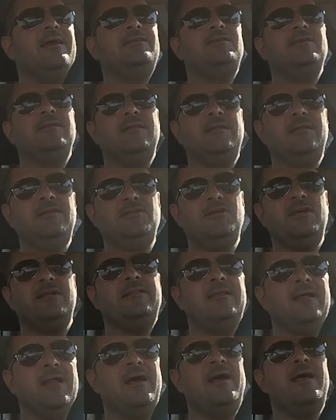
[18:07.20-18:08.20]
eccetera,
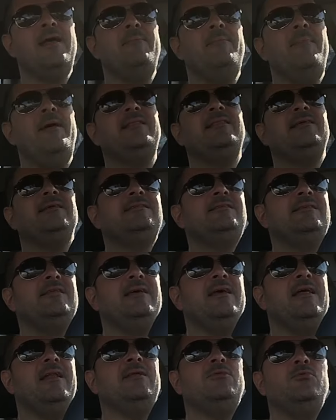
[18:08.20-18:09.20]
eccetera, mettersi
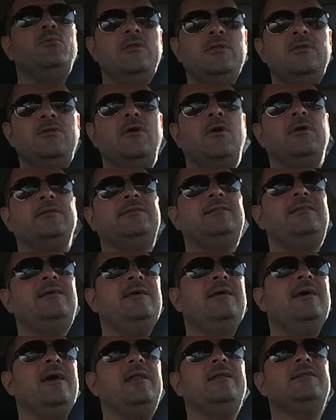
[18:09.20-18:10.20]
lì alle due di
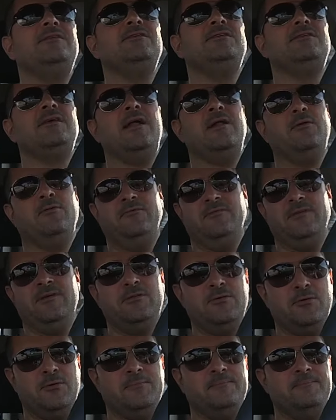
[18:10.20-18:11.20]
notte a registrare un
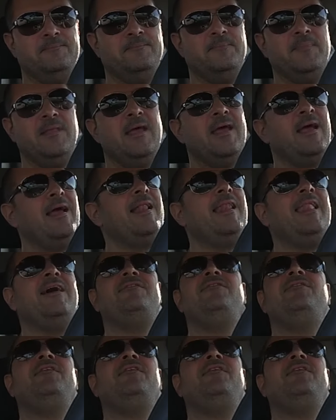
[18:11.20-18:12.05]
video. La